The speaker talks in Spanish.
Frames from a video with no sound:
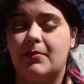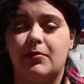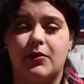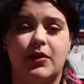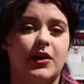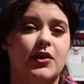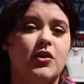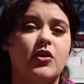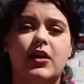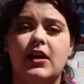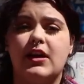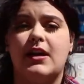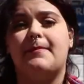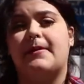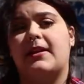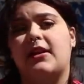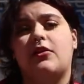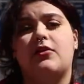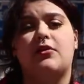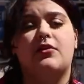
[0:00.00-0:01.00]
Porque no quería
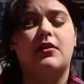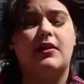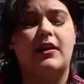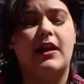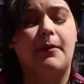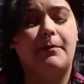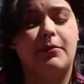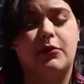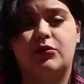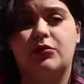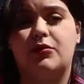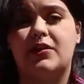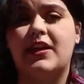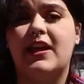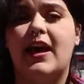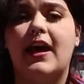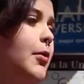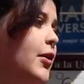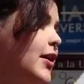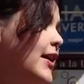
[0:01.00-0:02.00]
perder la
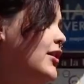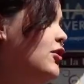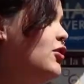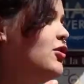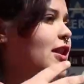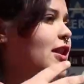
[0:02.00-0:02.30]
oportunidad, porque esto